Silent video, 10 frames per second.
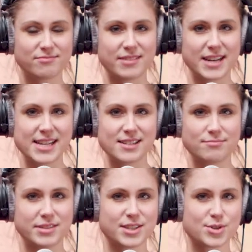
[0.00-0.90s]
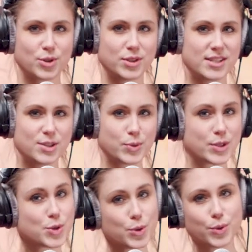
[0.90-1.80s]
weil der Song die
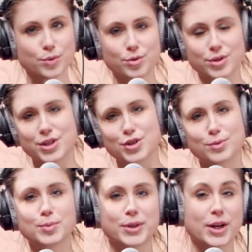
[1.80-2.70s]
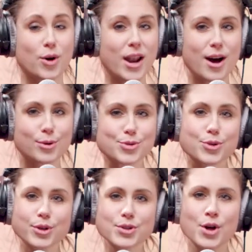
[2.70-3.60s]
Situation und die Stimmung der Rolle
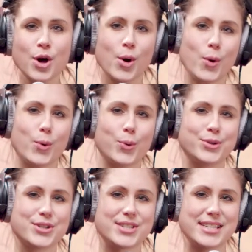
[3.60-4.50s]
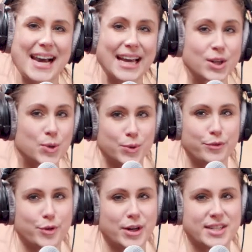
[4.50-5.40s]
ausdrückt und die Handlung
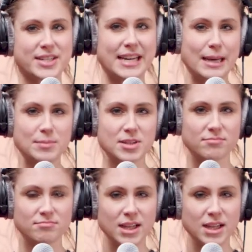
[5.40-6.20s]
vorantreibt.